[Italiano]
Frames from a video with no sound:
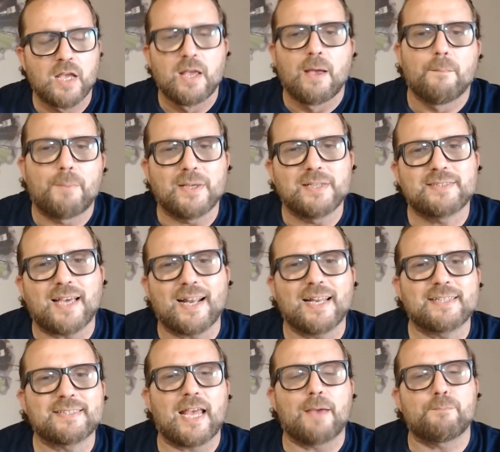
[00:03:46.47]
Pensare
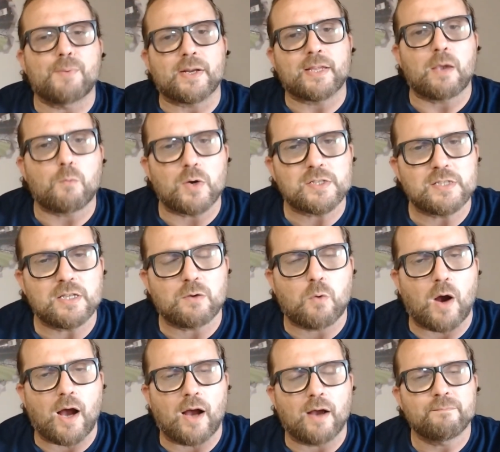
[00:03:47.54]
sempre che questi
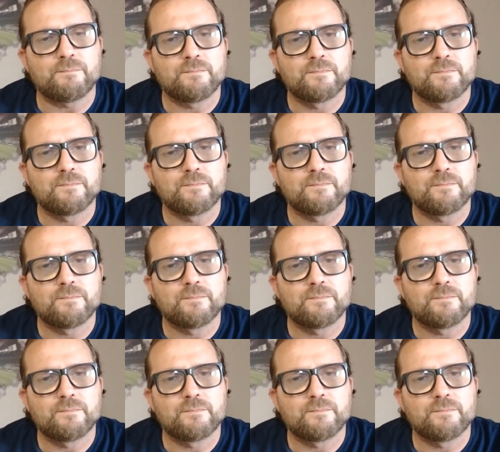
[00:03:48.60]
qua